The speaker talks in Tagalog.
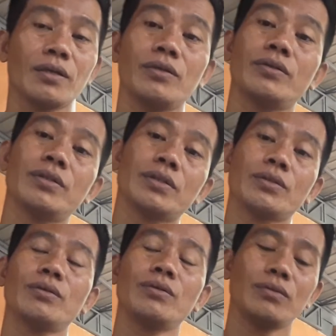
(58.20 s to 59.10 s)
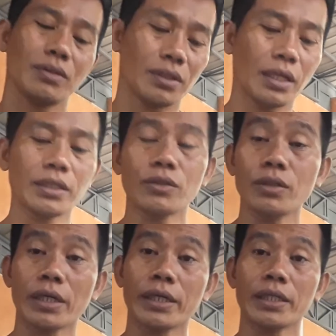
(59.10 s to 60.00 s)
yun. So, natin
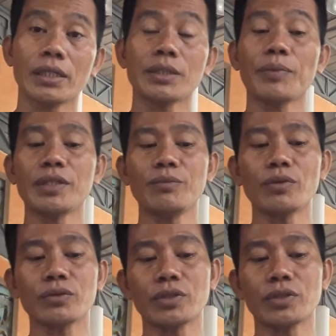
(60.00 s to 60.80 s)
to nakikita sa Facebook,